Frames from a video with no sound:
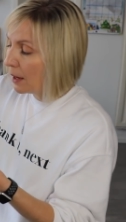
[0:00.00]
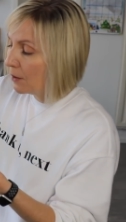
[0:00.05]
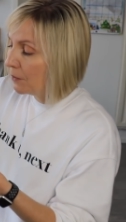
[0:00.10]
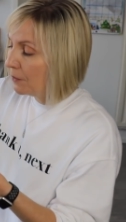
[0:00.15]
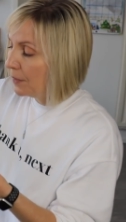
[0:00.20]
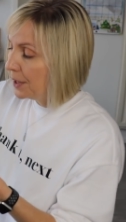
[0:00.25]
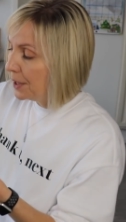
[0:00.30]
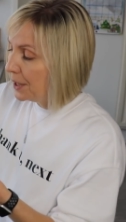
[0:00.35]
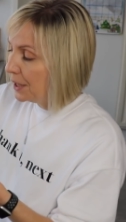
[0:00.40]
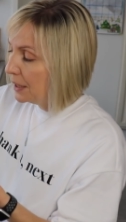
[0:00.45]

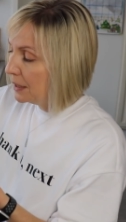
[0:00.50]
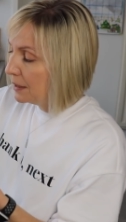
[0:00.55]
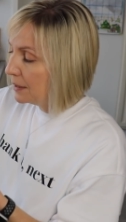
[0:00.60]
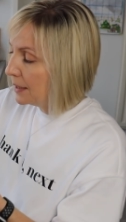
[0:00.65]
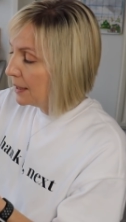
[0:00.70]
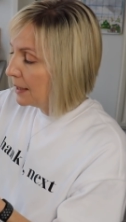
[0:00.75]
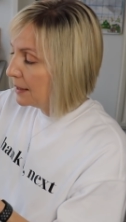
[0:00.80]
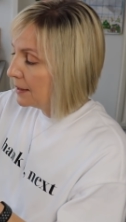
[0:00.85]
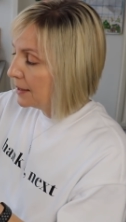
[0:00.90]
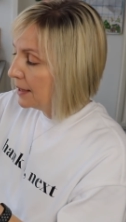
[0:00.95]
wenn ich
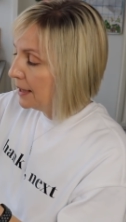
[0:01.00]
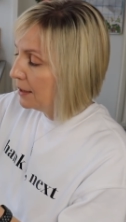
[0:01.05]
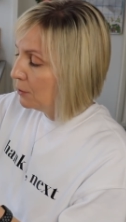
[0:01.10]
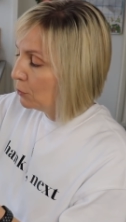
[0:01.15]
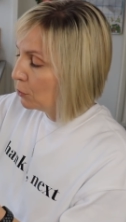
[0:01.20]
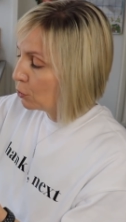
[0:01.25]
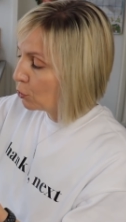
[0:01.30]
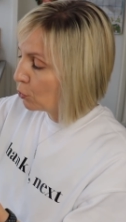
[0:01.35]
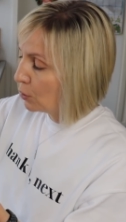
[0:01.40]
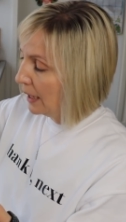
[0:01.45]
sie jetzt hier
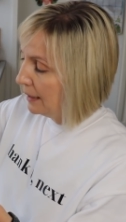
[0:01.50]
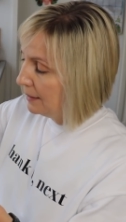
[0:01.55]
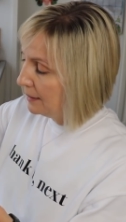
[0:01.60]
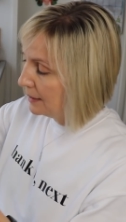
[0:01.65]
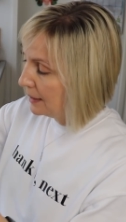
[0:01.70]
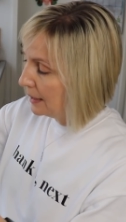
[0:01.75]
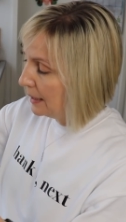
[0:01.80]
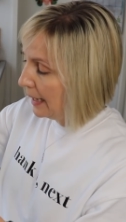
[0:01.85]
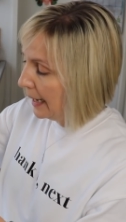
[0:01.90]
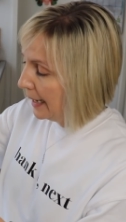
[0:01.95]
nur so
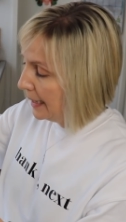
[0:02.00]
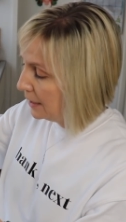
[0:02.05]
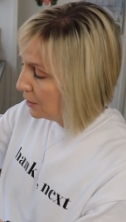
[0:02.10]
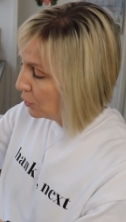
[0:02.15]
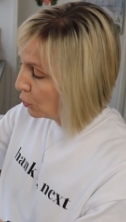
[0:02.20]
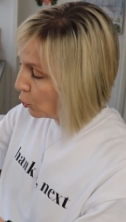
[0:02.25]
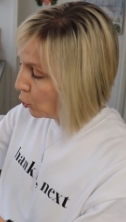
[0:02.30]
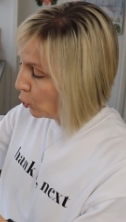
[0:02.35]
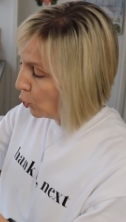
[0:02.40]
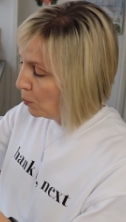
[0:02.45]
ganz
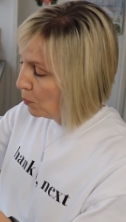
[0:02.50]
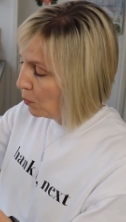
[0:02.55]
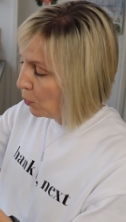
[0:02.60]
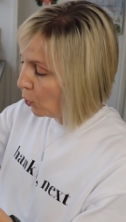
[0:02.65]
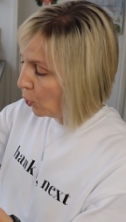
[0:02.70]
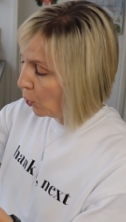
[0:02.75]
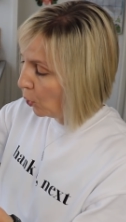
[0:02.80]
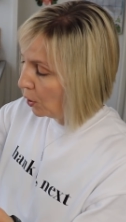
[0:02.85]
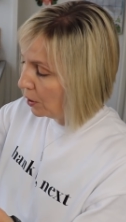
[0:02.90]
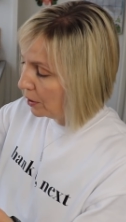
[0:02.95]
leicht
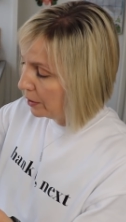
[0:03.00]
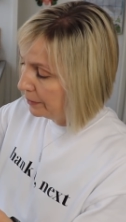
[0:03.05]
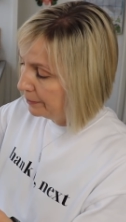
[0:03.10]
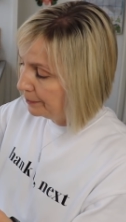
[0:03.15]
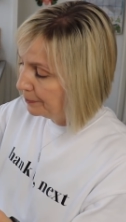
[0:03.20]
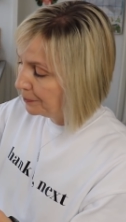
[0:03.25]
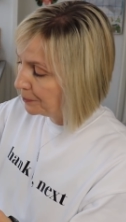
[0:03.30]
rumrolle,